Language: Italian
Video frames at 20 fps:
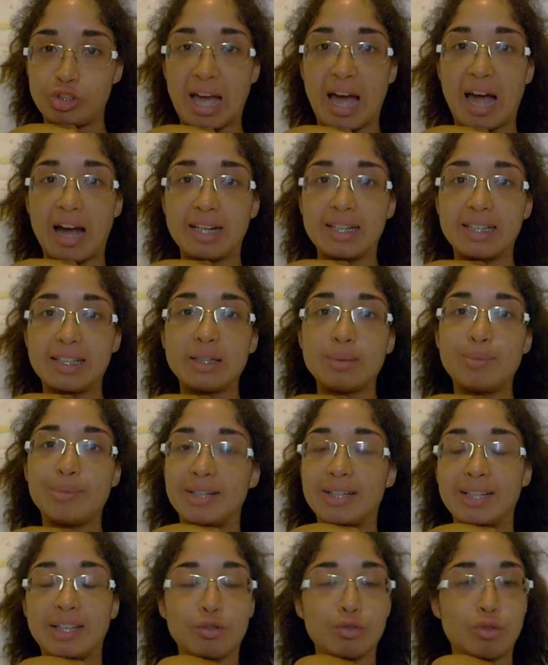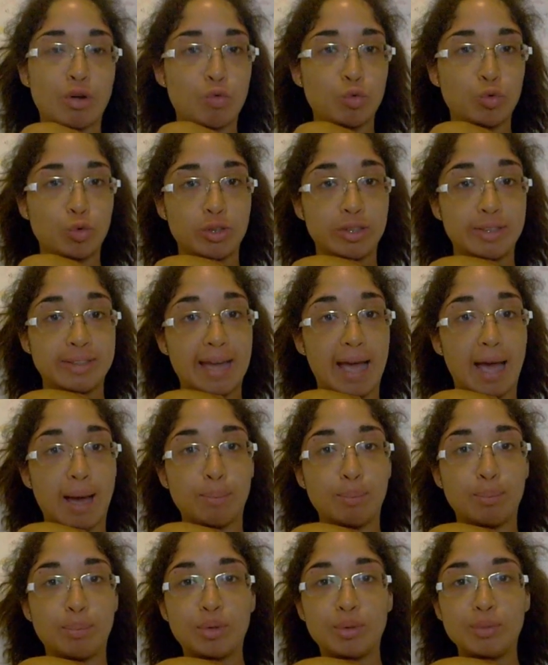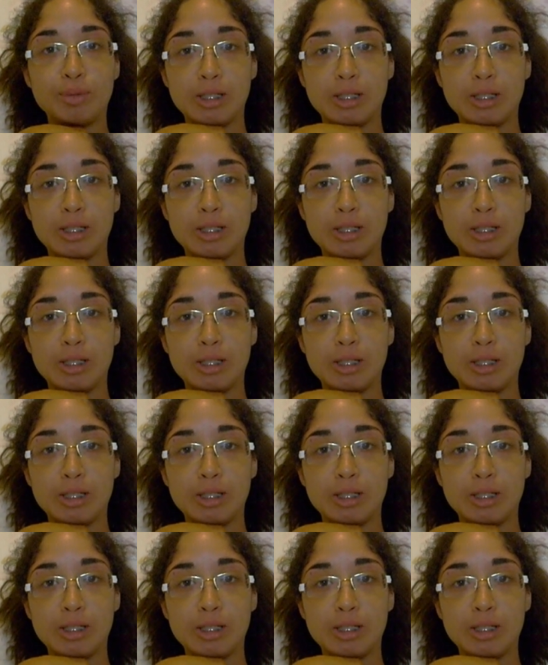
tag perché non ho avuto il tempo,